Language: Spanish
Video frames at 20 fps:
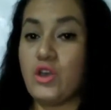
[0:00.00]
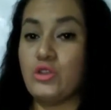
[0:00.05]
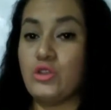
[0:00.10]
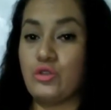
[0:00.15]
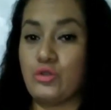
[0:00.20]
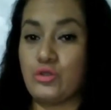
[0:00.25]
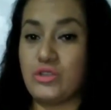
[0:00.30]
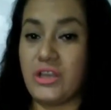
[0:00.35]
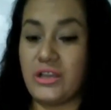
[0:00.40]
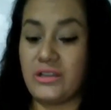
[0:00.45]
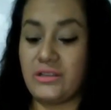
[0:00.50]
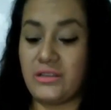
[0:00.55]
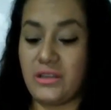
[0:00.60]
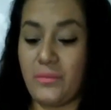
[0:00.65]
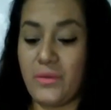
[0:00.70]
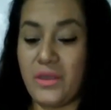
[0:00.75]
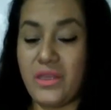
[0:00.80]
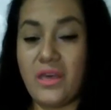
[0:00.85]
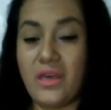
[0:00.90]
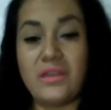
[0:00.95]
Tus
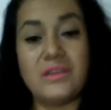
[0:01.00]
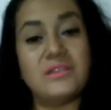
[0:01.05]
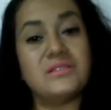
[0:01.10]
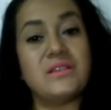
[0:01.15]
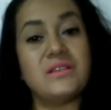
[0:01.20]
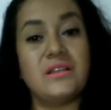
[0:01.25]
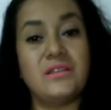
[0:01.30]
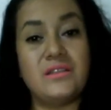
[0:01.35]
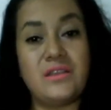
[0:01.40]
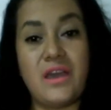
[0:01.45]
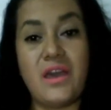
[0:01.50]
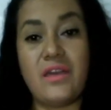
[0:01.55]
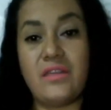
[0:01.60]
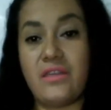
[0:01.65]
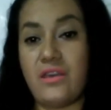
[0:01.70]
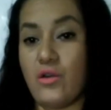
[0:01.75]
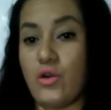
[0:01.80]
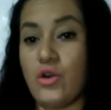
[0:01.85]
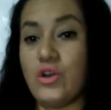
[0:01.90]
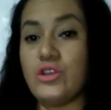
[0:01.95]
actividades del día
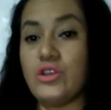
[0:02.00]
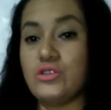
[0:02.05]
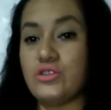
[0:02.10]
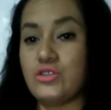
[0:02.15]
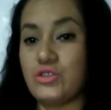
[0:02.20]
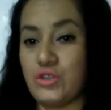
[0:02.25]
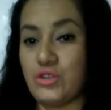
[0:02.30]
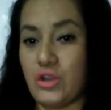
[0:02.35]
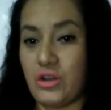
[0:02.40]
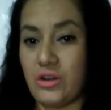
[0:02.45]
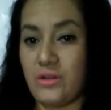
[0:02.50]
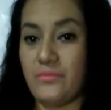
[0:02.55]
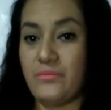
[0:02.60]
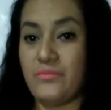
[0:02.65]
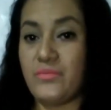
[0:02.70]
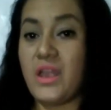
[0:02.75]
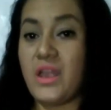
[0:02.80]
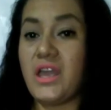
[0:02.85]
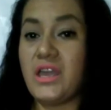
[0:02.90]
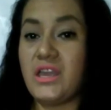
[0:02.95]
de hoy son
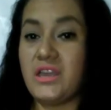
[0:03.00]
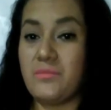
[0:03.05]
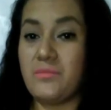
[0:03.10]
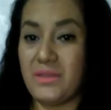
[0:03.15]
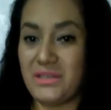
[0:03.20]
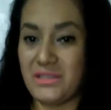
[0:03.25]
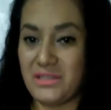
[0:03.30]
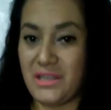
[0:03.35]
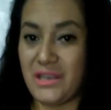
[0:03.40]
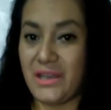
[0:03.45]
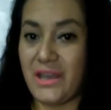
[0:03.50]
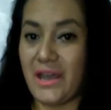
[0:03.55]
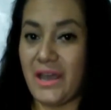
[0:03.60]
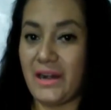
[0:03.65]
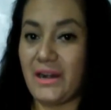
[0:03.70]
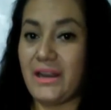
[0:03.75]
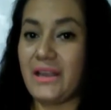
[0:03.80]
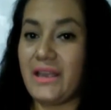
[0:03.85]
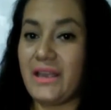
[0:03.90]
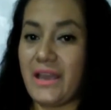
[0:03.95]

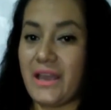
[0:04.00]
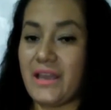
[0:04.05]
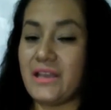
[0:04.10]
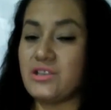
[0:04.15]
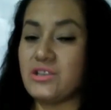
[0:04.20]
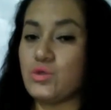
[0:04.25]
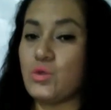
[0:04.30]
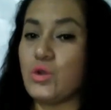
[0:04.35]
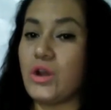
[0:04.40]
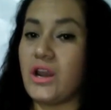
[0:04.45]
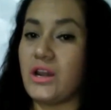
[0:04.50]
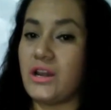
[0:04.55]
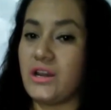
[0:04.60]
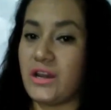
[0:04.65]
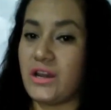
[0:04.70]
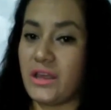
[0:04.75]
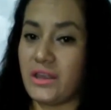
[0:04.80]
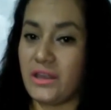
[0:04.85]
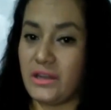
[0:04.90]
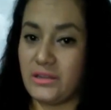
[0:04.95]
investigar qué es una
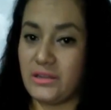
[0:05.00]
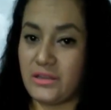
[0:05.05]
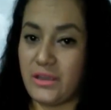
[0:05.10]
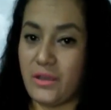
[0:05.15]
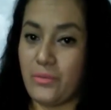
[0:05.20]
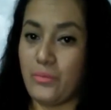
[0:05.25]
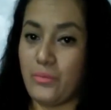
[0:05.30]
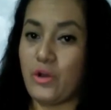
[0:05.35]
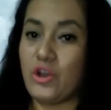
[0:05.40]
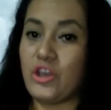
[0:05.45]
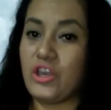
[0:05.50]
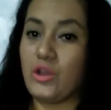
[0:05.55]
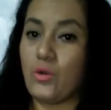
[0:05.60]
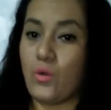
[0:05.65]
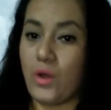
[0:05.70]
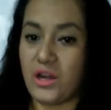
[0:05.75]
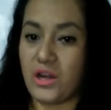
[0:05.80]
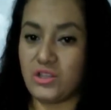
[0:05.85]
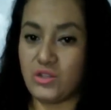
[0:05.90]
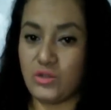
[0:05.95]
línea del tiempo y
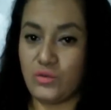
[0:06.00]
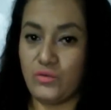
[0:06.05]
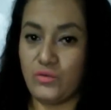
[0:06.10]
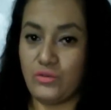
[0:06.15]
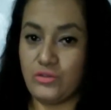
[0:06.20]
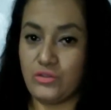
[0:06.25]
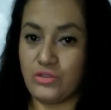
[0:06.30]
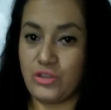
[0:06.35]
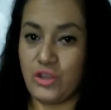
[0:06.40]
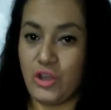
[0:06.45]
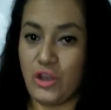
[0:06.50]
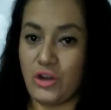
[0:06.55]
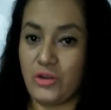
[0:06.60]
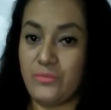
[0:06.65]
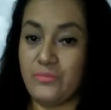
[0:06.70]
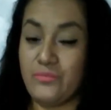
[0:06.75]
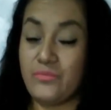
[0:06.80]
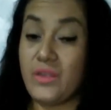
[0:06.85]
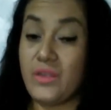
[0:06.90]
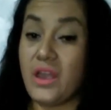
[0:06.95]
cuál es su función,
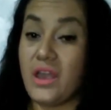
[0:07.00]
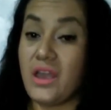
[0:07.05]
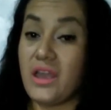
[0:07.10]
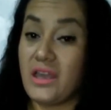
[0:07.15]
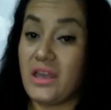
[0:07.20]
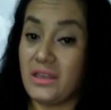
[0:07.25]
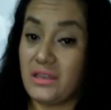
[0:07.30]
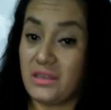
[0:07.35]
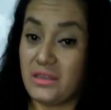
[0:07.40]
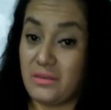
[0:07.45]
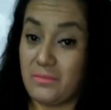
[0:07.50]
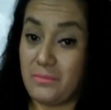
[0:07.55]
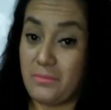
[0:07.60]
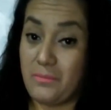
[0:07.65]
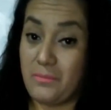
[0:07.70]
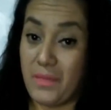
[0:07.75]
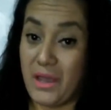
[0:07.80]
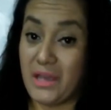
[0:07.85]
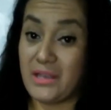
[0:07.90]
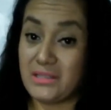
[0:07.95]

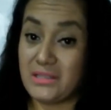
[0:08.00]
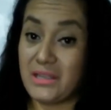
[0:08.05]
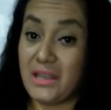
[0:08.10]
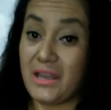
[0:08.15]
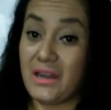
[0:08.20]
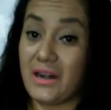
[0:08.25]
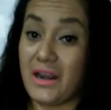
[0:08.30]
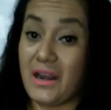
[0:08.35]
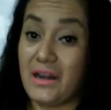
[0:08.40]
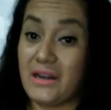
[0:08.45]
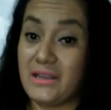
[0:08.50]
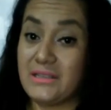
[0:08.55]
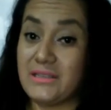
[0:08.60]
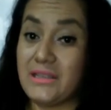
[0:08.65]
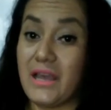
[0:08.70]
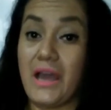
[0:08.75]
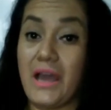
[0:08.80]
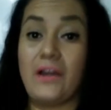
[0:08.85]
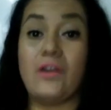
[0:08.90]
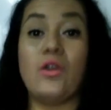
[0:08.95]
vas
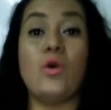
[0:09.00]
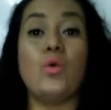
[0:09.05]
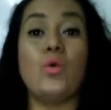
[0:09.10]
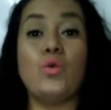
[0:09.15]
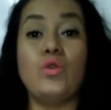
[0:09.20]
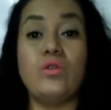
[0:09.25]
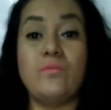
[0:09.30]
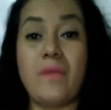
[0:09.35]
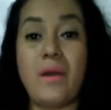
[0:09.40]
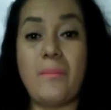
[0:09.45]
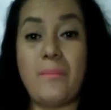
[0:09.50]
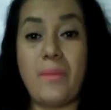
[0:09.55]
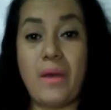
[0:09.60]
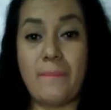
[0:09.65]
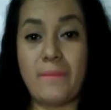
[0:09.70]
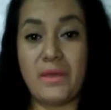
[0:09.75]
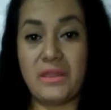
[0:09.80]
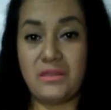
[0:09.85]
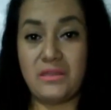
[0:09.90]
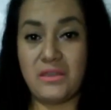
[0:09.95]
realizar un
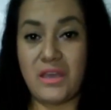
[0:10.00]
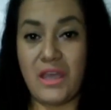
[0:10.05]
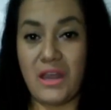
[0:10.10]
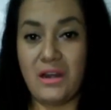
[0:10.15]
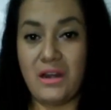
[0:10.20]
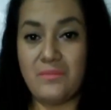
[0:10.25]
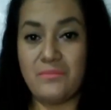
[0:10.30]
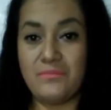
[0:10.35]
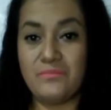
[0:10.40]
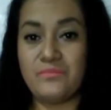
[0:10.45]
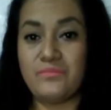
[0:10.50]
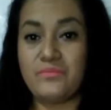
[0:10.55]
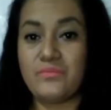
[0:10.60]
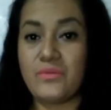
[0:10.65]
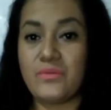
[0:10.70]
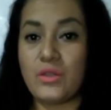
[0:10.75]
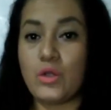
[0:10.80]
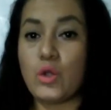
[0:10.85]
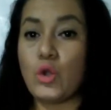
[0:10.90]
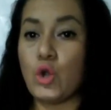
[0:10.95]
mapa mental
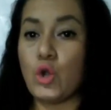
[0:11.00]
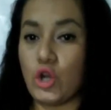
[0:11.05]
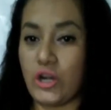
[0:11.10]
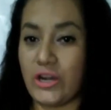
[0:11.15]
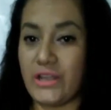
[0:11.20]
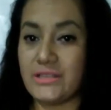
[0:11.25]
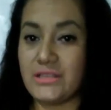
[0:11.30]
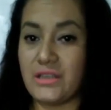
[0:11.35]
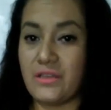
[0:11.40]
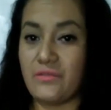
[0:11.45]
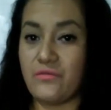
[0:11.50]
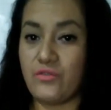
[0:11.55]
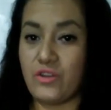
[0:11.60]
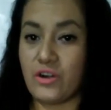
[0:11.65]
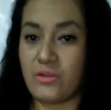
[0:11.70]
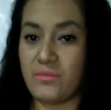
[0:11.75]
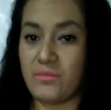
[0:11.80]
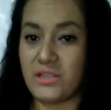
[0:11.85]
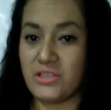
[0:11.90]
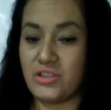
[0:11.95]
con esa
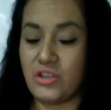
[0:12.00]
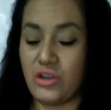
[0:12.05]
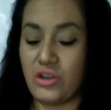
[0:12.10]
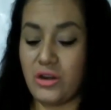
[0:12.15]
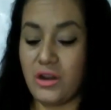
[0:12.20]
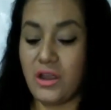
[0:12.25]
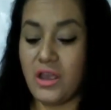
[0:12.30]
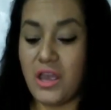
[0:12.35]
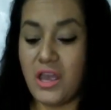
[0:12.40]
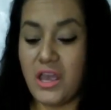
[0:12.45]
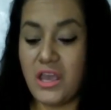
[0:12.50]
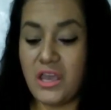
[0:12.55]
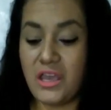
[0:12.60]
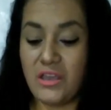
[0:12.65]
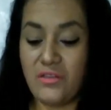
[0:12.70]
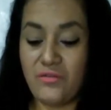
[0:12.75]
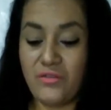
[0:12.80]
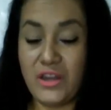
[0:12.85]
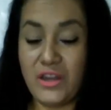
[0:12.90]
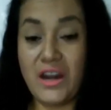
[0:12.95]
información.
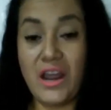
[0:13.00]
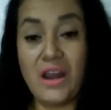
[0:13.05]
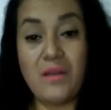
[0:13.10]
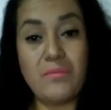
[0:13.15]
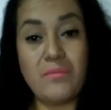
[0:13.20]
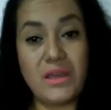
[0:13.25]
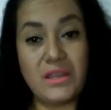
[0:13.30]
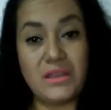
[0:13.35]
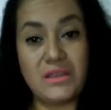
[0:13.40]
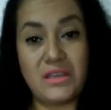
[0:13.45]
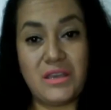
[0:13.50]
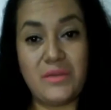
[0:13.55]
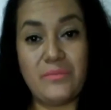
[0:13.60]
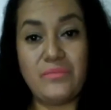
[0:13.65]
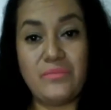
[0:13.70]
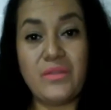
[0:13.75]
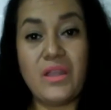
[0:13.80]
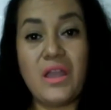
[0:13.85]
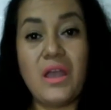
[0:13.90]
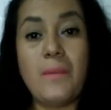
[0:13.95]
Y finalmente,
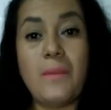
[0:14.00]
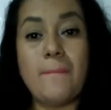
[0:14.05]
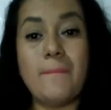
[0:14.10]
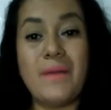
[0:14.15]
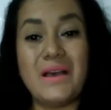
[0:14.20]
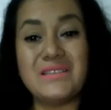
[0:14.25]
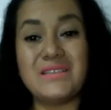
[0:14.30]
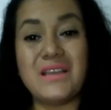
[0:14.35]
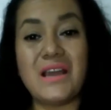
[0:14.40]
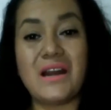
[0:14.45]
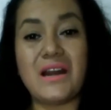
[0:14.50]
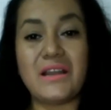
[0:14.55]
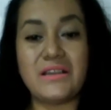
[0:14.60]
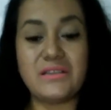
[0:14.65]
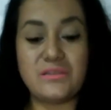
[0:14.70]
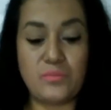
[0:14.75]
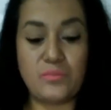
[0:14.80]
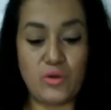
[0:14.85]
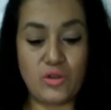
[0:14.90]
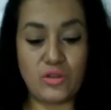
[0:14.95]
vas a
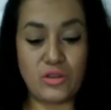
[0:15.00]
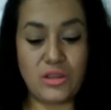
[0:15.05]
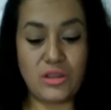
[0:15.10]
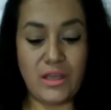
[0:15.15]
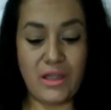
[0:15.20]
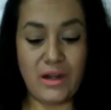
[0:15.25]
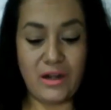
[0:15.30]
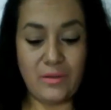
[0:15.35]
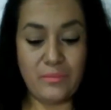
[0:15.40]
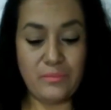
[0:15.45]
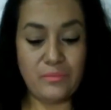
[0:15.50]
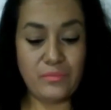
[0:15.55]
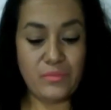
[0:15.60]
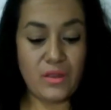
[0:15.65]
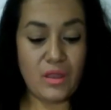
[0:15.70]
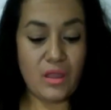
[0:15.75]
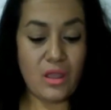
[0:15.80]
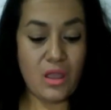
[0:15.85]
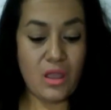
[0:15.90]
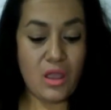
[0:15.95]
responder
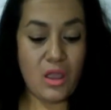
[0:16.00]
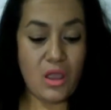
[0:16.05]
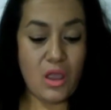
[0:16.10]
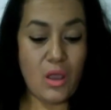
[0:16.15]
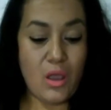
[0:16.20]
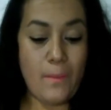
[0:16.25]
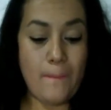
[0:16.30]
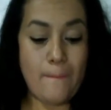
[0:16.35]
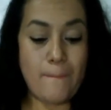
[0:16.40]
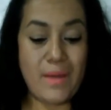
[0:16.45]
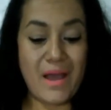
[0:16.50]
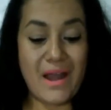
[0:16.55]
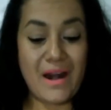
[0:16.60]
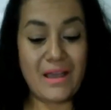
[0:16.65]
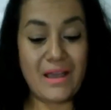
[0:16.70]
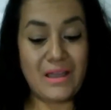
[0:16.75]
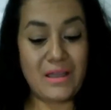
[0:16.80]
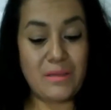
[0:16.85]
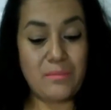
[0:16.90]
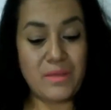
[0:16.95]

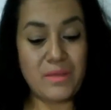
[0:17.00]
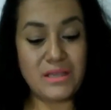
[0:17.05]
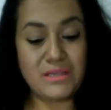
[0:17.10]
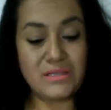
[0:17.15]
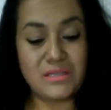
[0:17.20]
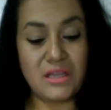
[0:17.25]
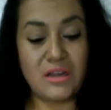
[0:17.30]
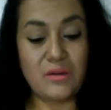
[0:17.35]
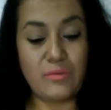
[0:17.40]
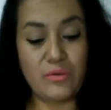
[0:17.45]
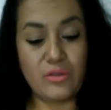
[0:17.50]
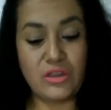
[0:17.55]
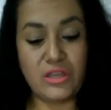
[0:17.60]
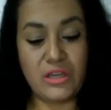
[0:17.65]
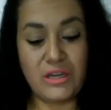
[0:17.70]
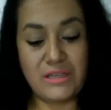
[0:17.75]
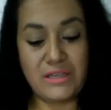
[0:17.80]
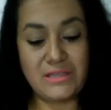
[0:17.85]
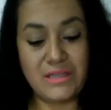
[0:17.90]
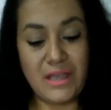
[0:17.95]
¿para qué me sirve
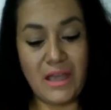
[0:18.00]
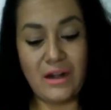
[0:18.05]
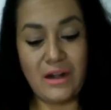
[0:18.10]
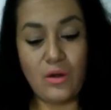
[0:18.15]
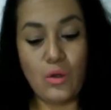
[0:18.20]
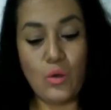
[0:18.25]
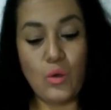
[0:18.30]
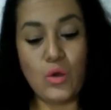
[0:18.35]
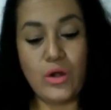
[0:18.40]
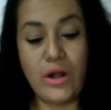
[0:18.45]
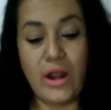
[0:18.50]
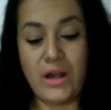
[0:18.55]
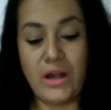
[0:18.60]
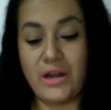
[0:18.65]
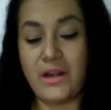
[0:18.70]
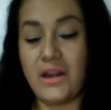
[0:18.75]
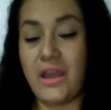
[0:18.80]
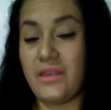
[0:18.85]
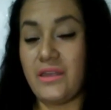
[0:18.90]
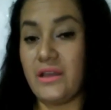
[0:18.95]
utilizar una
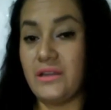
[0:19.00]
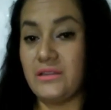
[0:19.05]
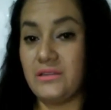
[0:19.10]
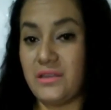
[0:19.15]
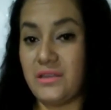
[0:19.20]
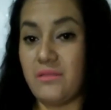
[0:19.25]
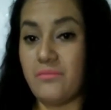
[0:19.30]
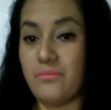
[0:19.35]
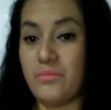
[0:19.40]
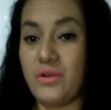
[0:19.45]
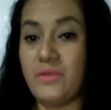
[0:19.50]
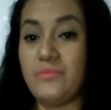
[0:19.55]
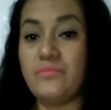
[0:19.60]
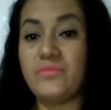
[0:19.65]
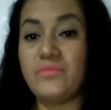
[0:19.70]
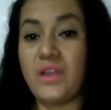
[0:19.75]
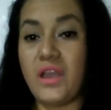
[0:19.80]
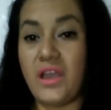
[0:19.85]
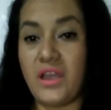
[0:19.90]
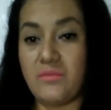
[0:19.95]
línea del tiempo
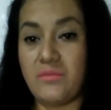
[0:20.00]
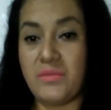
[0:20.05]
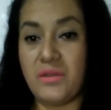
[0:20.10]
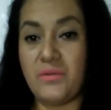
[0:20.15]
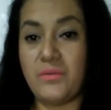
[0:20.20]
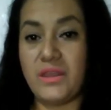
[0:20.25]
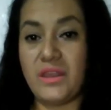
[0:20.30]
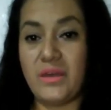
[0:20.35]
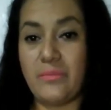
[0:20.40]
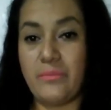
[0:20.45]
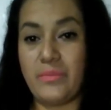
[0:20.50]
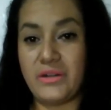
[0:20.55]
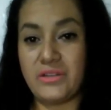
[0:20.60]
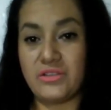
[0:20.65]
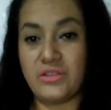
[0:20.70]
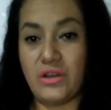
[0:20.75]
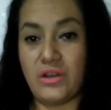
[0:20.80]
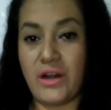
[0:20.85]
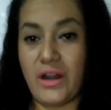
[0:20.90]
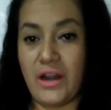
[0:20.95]
en mi vida
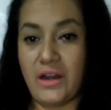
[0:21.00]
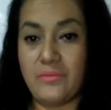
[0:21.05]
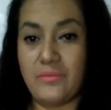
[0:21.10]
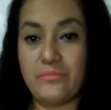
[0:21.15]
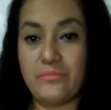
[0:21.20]
personal?